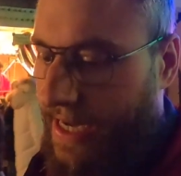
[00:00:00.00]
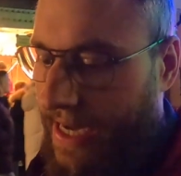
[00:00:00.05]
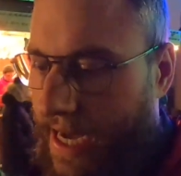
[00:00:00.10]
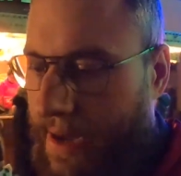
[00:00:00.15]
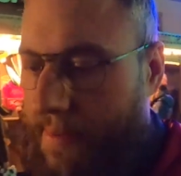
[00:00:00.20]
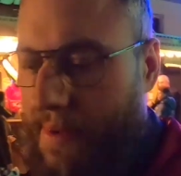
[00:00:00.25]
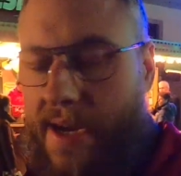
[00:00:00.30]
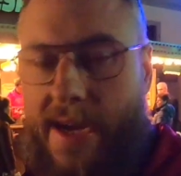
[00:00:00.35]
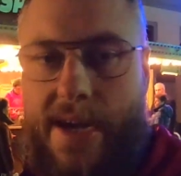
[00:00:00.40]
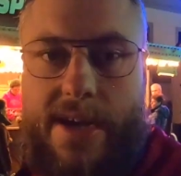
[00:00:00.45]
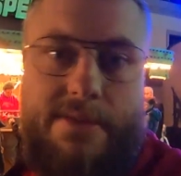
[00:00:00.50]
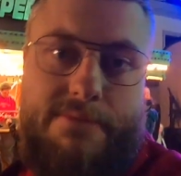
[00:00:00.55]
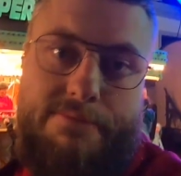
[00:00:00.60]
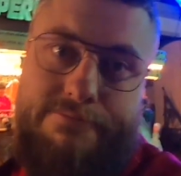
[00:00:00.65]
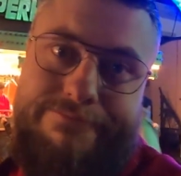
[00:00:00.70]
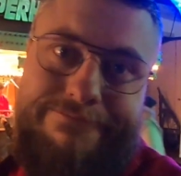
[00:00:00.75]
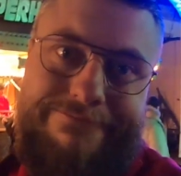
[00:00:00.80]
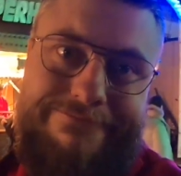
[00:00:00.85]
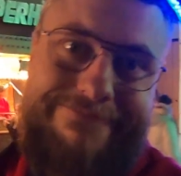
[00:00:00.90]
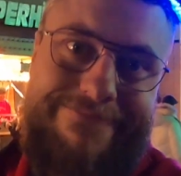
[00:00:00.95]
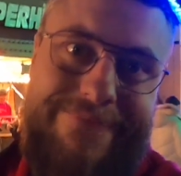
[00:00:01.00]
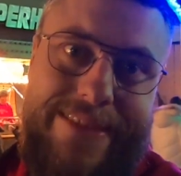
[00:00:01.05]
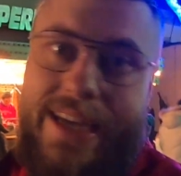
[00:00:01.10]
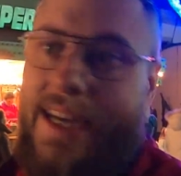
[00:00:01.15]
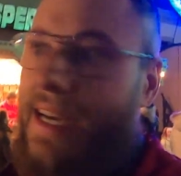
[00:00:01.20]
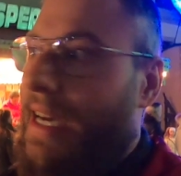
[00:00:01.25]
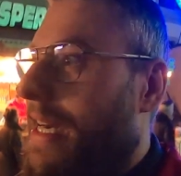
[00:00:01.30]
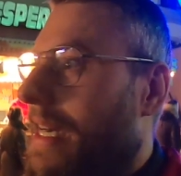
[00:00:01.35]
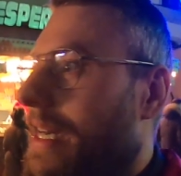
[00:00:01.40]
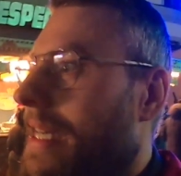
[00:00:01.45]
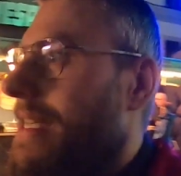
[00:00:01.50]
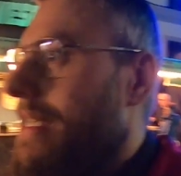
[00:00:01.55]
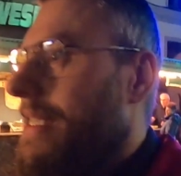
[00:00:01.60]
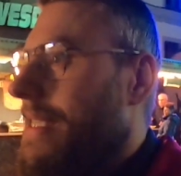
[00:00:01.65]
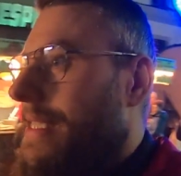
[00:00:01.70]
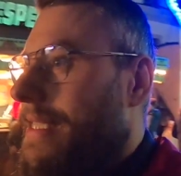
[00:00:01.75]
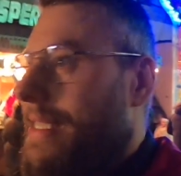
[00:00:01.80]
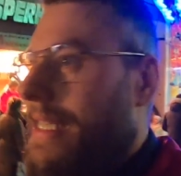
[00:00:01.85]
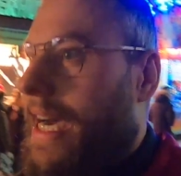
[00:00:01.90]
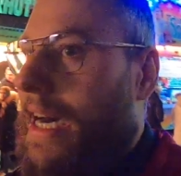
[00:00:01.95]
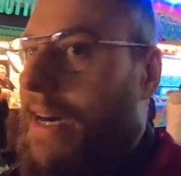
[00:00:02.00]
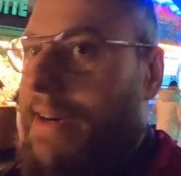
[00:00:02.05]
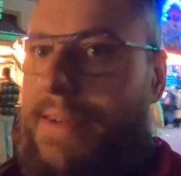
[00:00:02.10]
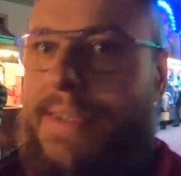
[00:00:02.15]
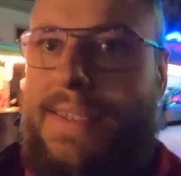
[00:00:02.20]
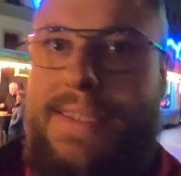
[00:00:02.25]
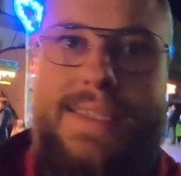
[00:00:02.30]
Aber ja,